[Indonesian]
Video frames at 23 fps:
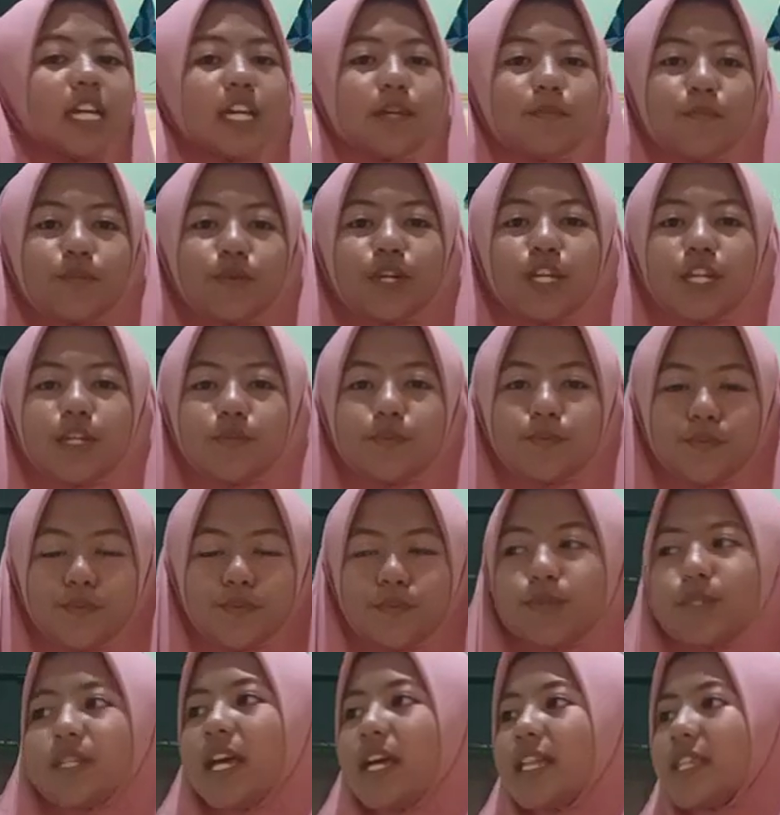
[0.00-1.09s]

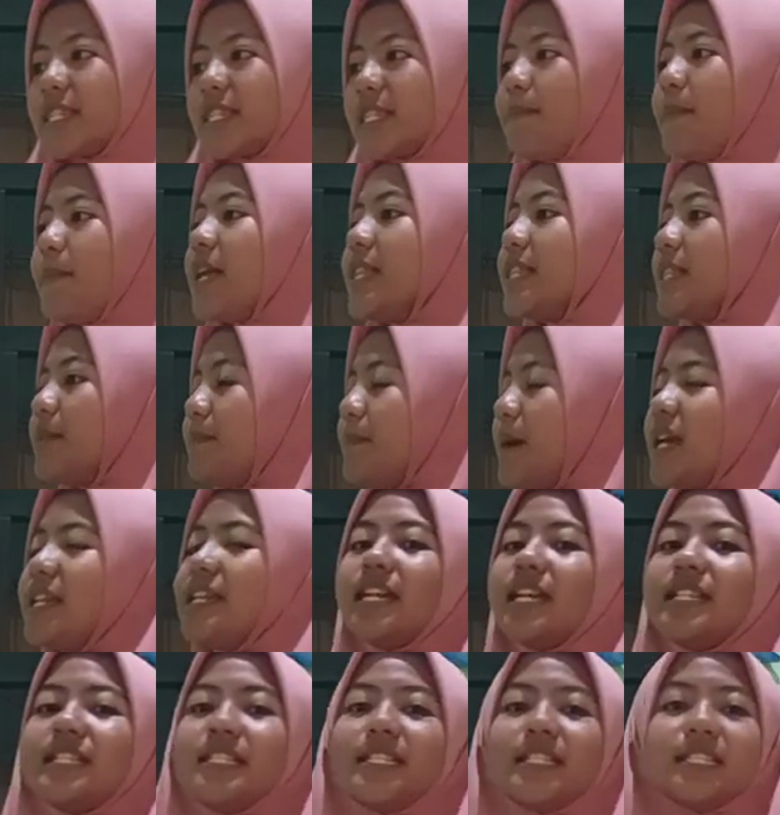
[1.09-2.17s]
ibu-ibu dan teman-teman
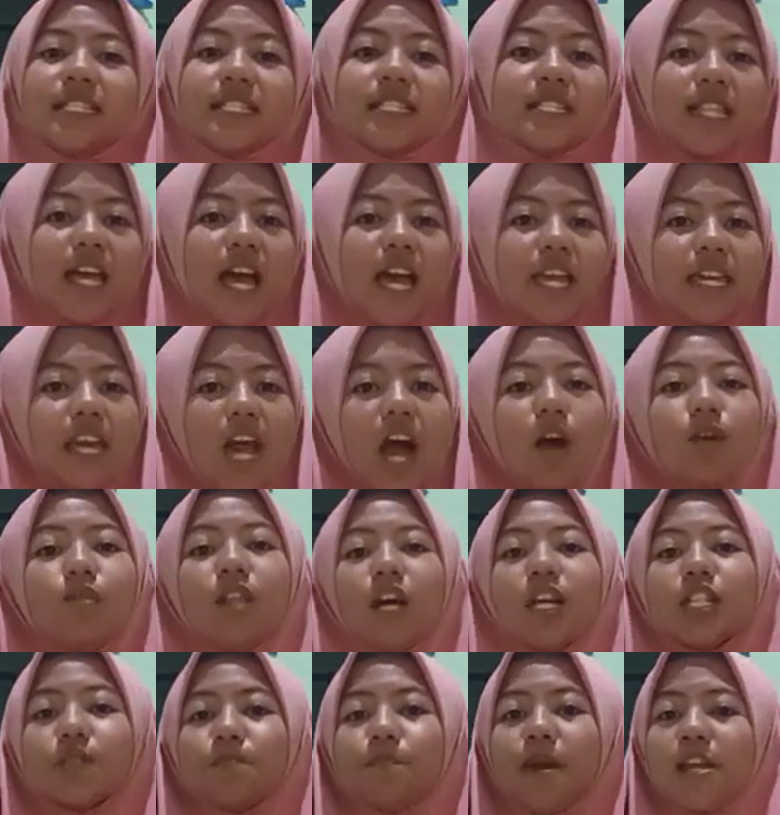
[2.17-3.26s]
yang dicintai Allah
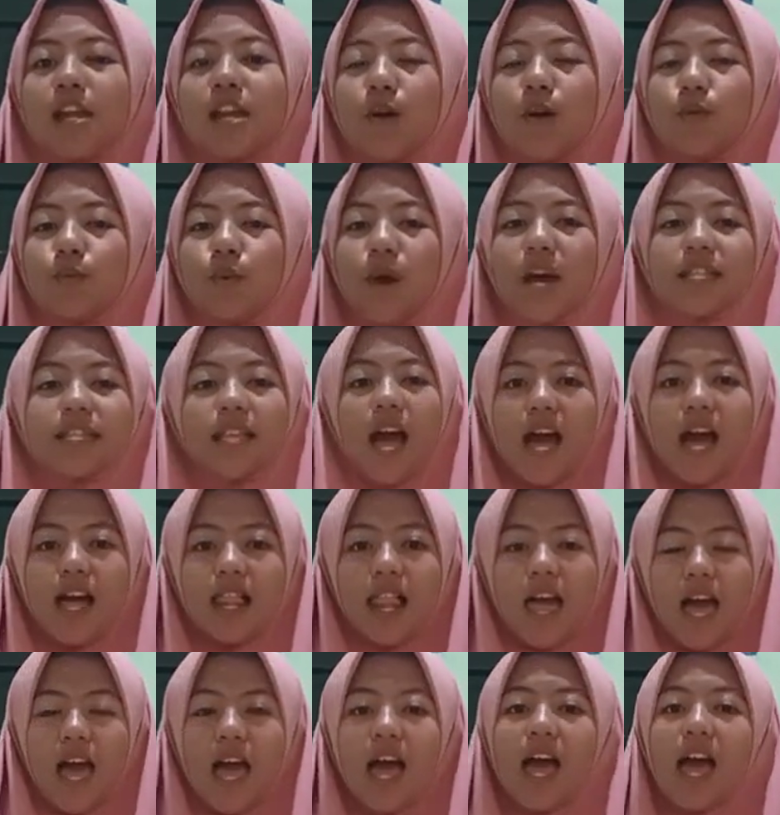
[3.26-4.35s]
Subhanahu wa
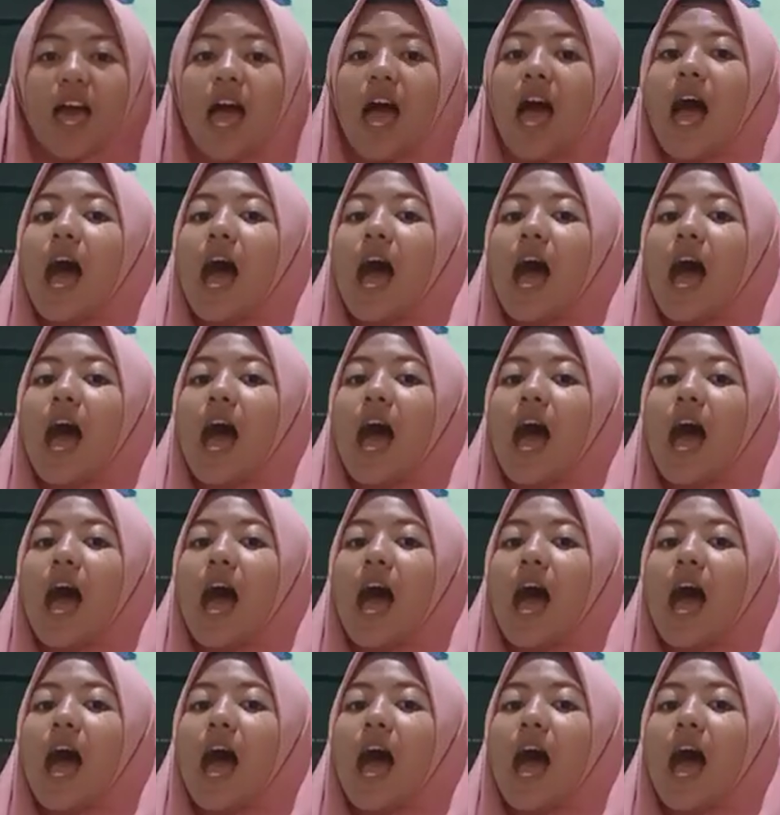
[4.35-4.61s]
taala,